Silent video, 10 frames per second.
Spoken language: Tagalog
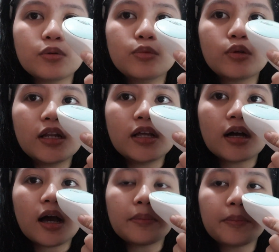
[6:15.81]
Mura lang
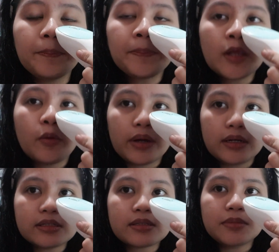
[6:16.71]
ang um,
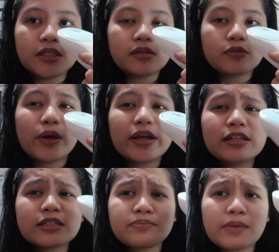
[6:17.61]
wireless,
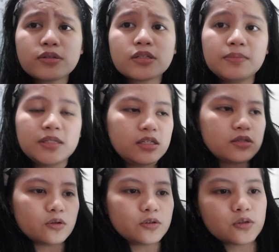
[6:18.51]
wireless mouse sa
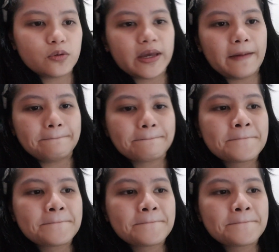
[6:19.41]
Miniso. So, yan.